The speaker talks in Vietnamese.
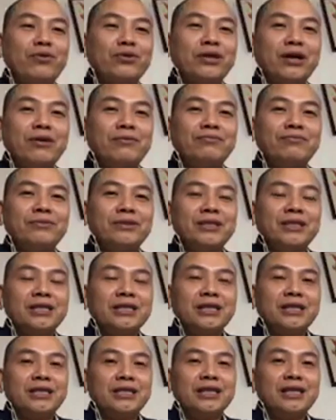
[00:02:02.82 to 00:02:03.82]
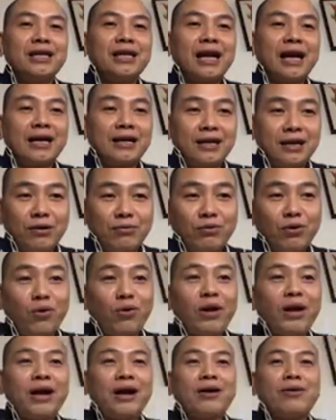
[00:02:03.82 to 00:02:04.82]
thông nhưng lại không đỗ
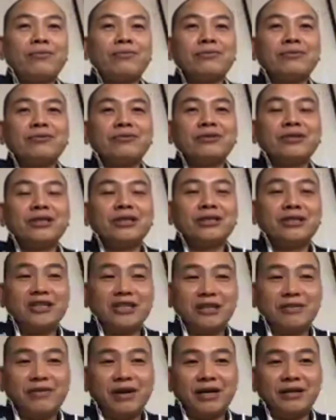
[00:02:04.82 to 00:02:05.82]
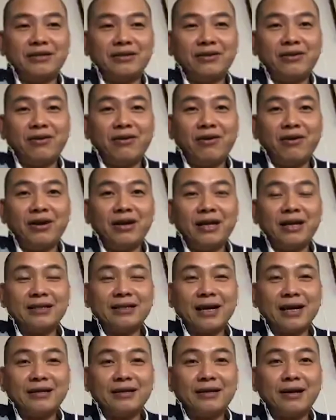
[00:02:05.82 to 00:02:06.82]
đại học. Thì như vậy nó gọi là
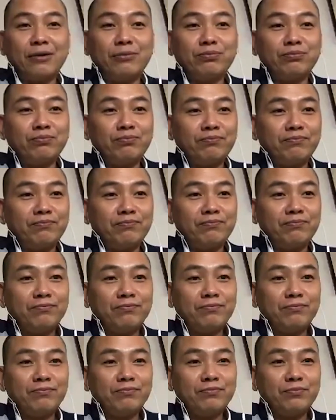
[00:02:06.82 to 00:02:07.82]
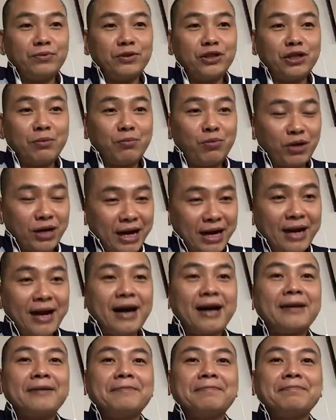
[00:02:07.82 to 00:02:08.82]
thành công trong một ngắn hạn,
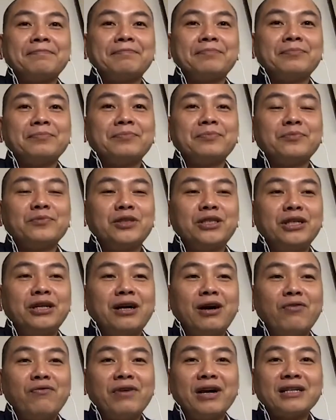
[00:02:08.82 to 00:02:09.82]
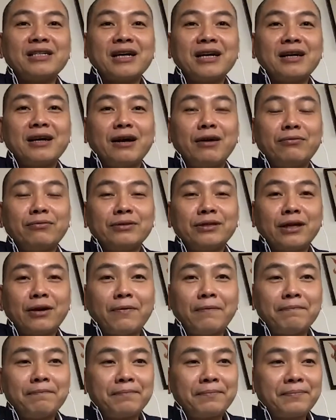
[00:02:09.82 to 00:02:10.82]
chứ không phải thành công trong
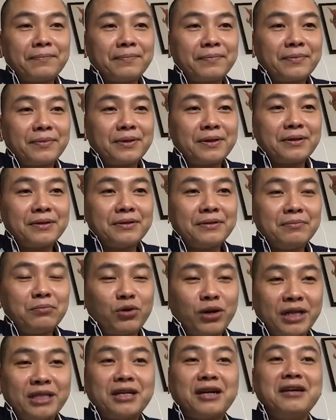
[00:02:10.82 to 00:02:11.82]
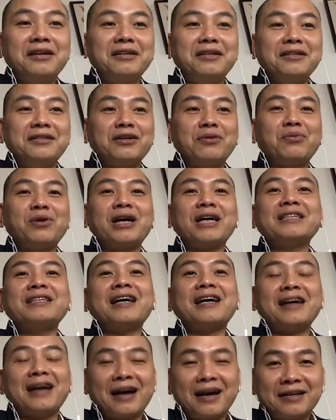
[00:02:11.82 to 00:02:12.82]
một cái chân lý, trong một cái dài
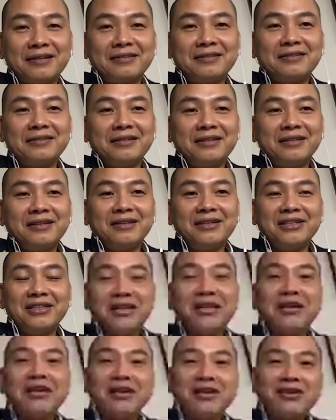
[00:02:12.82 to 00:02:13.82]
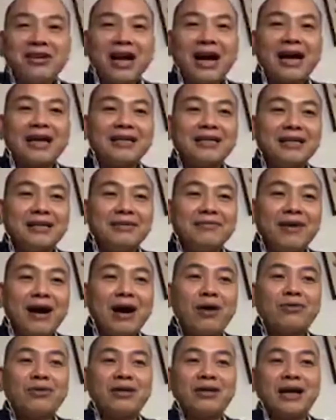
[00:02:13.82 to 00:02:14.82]
hạn. Nhưng ngược lại, khi vào
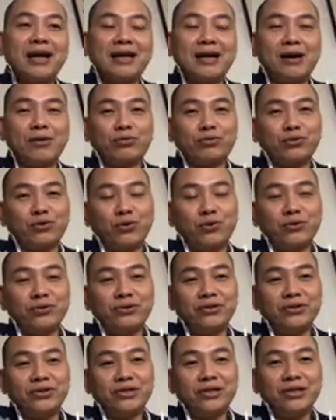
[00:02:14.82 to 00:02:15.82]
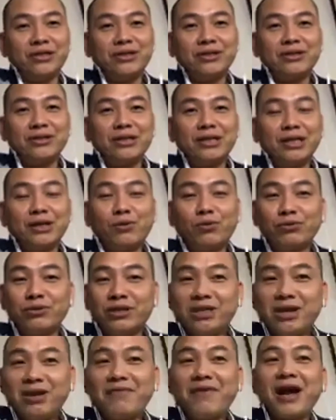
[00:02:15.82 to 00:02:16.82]
được đại học rồi thì cũng
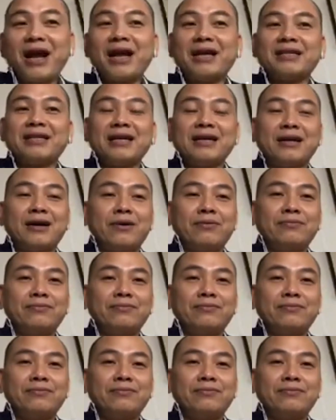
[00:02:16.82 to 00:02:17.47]
chưa phải là thành công.